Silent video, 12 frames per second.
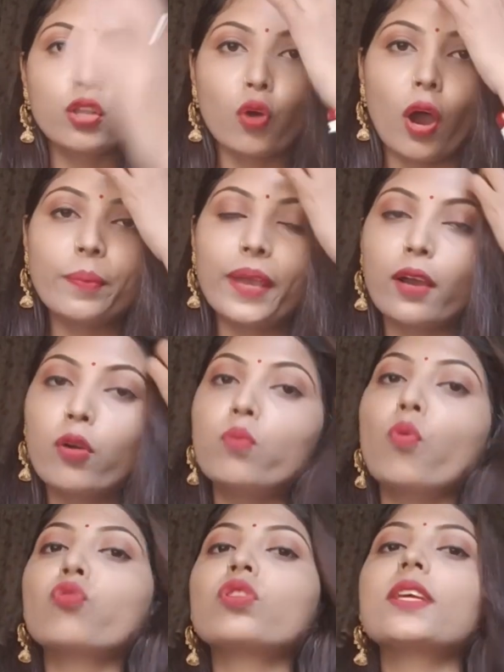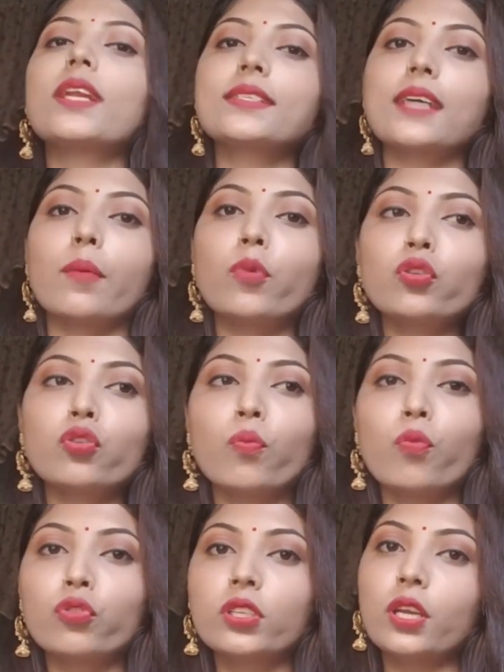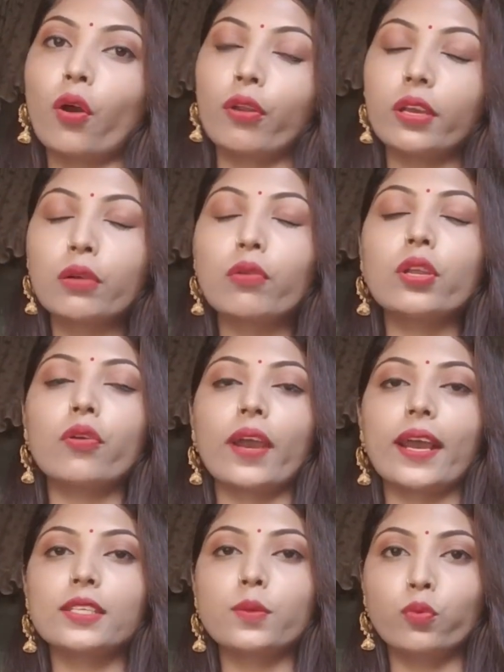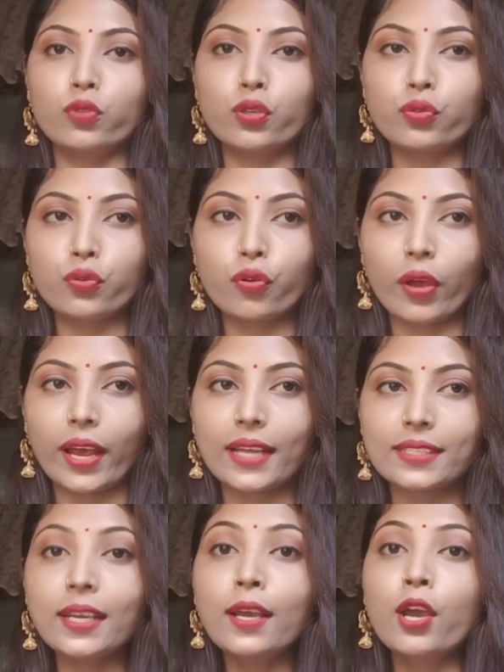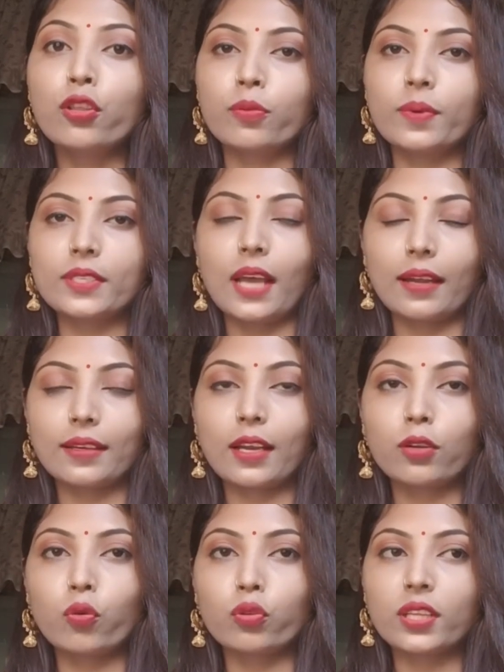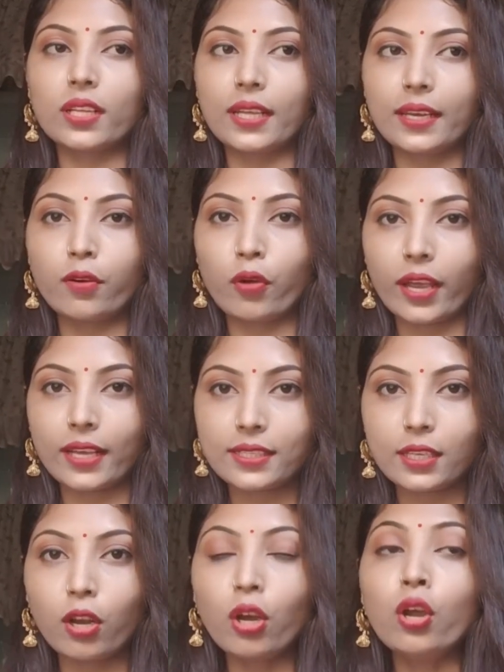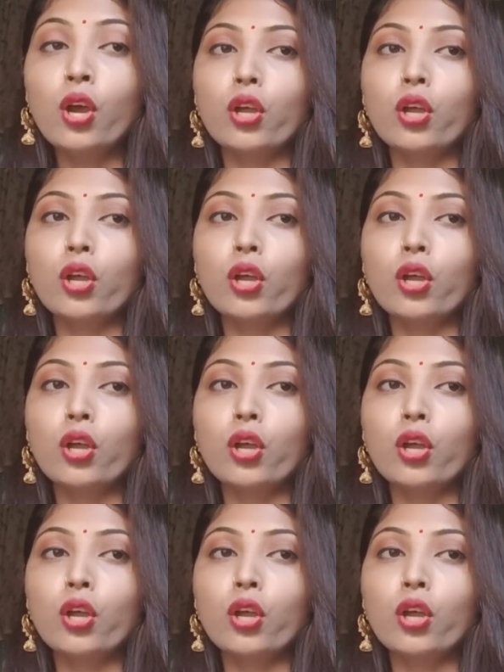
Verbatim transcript: তো আমি এখন মন্দিরে যাব তো মন্দিরে অনেকক্ষণই হয়ে গেছে পুজো শুরু হয়ে গেছে তোমার স্নান টান করতে দেরি হয়ে গেছিলো